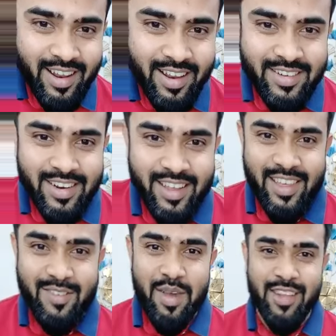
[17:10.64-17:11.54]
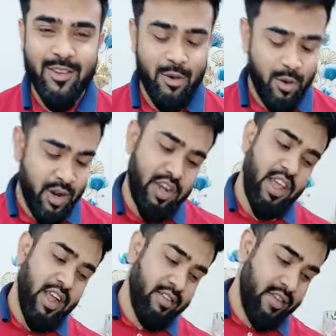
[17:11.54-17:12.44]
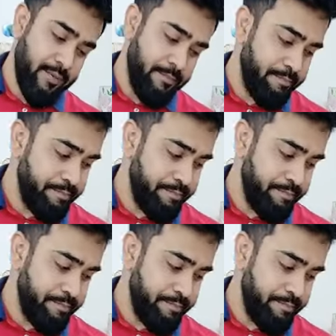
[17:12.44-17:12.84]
কালার সাথে ম্যাচ করে ঠিক আছে